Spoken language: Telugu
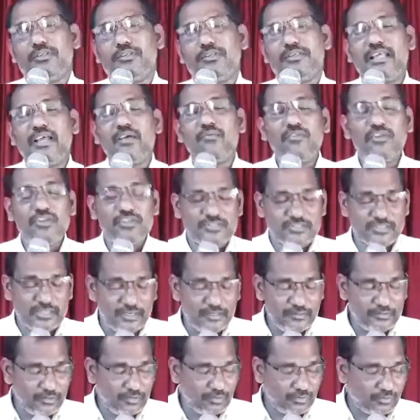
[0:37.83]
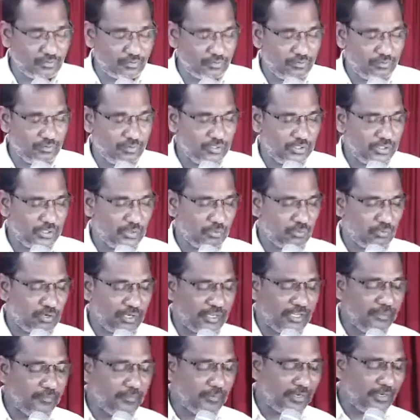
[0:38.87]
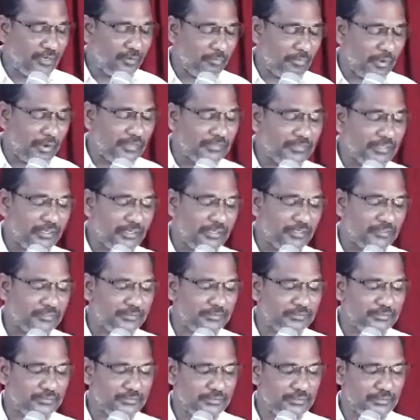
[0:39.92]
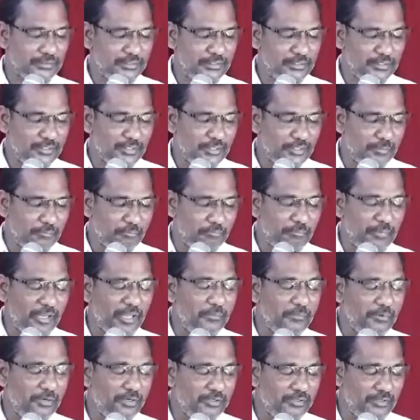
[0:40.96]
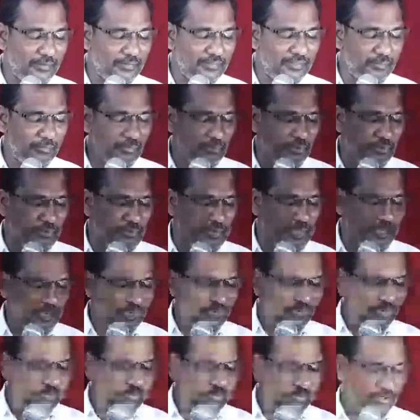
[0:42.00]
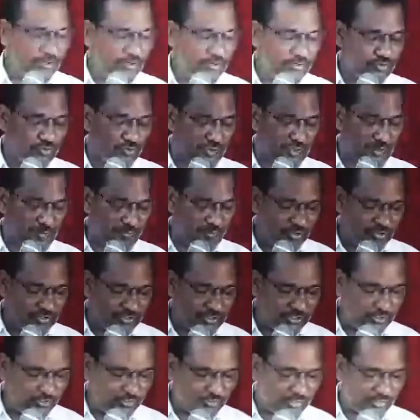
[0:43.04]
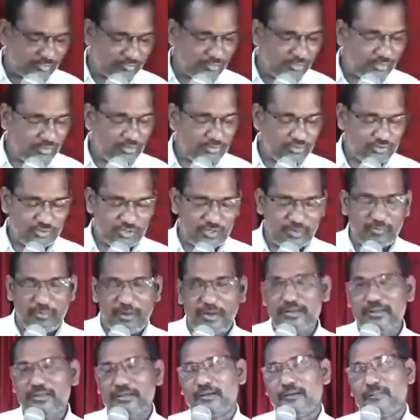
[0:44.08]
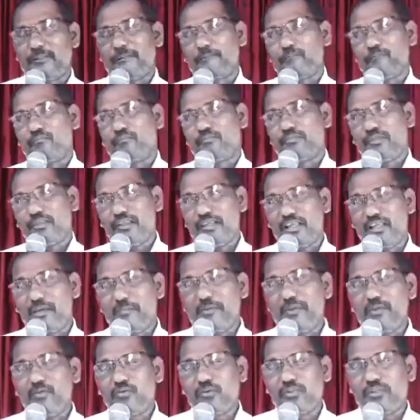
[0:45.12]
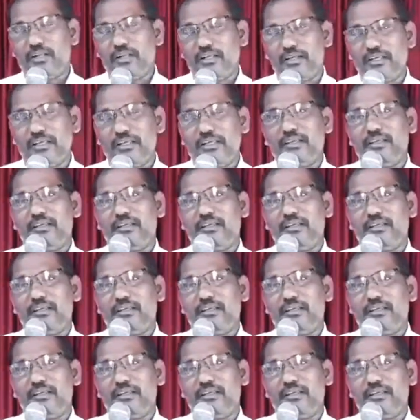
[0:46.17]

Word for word: దేవుని సన్నిధిలో వ్రాయబడిన మాట బైబిల్ గ్రంథంలో దేవుడు పలుకుచున్న మోసే ద్వారా పలుకుచున్న మాట ఏమై ఉందంటే